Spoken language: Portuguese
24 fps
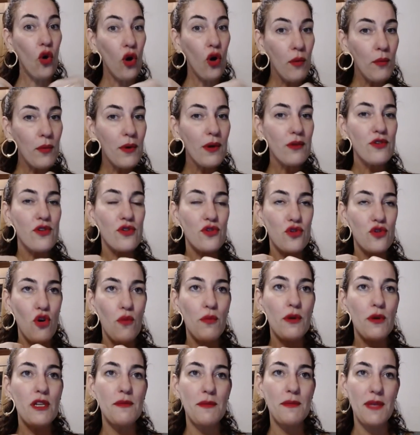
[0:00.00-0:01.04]
Como eu
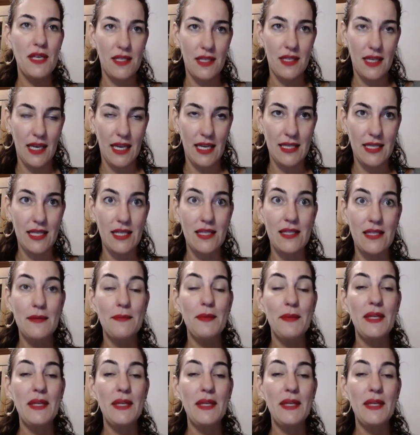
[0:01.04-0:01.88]
descubro as minhas crenças?